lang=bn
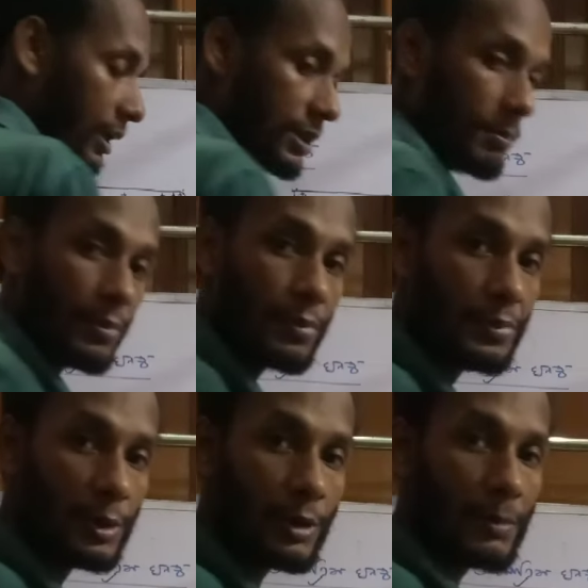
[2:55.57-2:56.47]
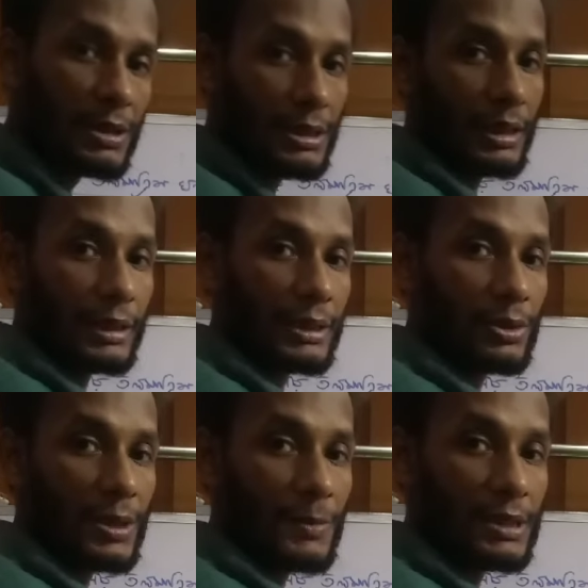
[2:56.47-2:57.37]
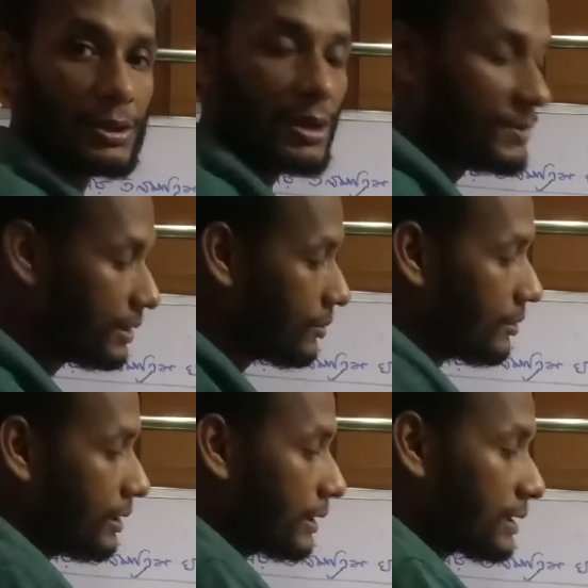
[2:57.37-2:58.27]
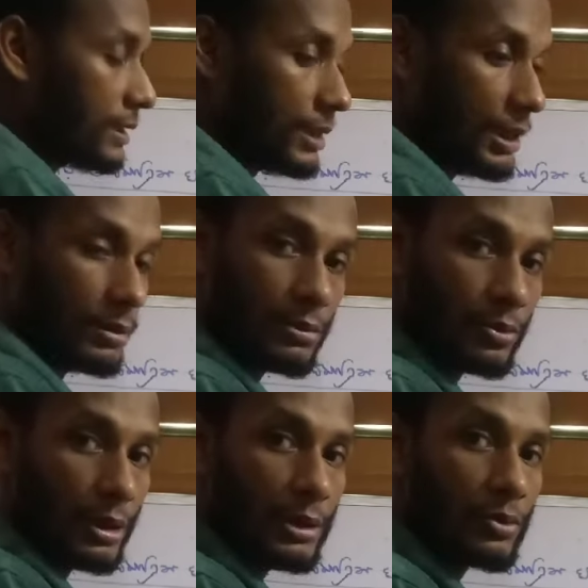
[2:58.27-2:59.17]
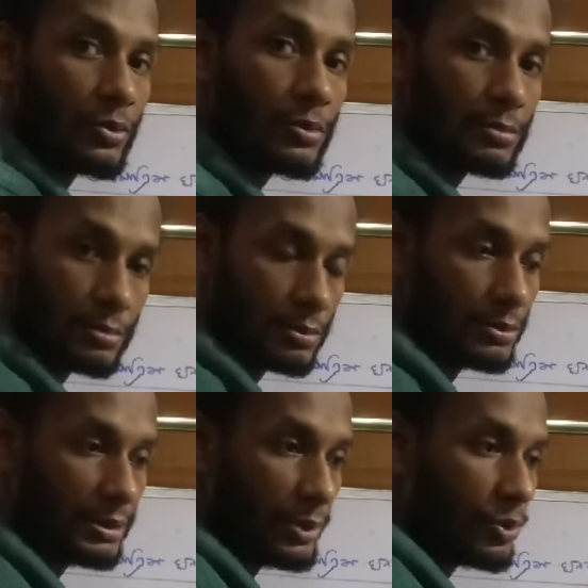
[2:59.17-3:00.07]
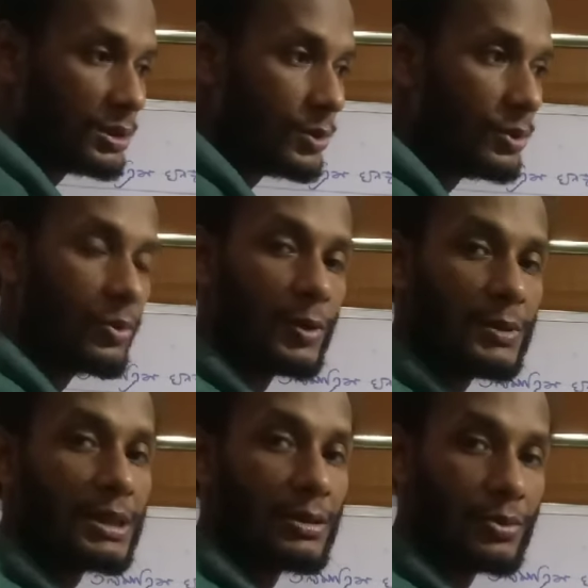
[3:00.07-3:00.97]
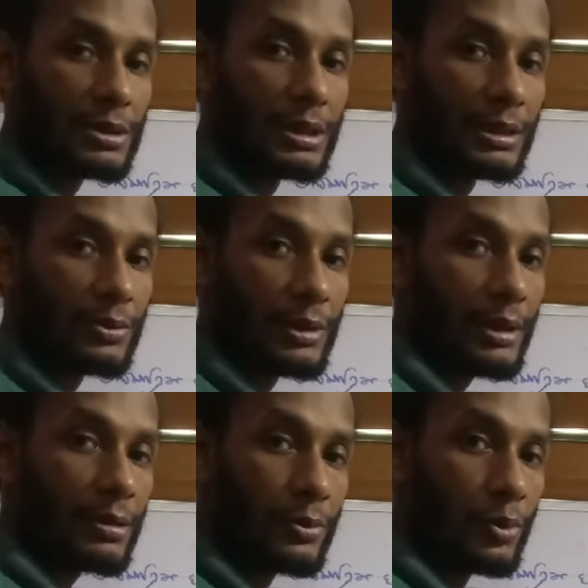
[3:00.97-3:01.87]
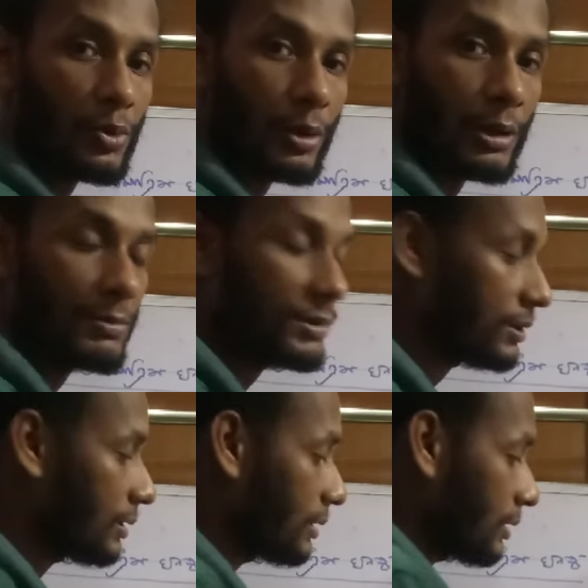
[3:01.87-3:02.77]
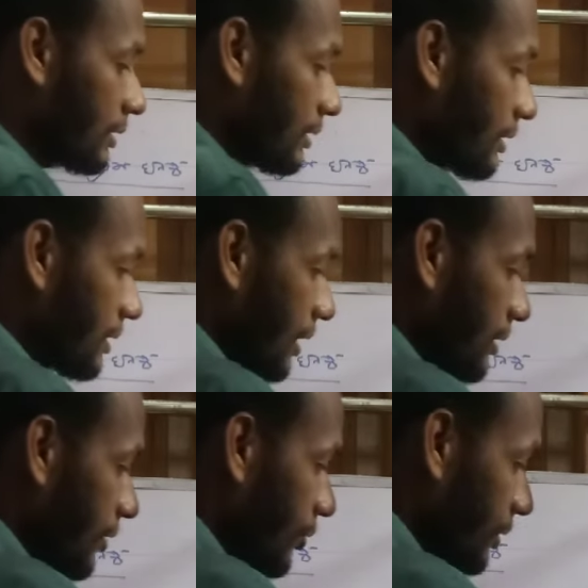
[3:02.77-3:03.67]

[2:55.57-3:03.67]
আচ্ছা ভিডিওটা বেশি লেন্থি হয়ে যাবে সেই জন্য আমি এগুলো লিখছি না তোরা কিন্তু যে নোটসটা তৈরি করবি সেই নোটসে কিন্তু এগুলো নোট করে নিবি ঠিক আছে আমাদের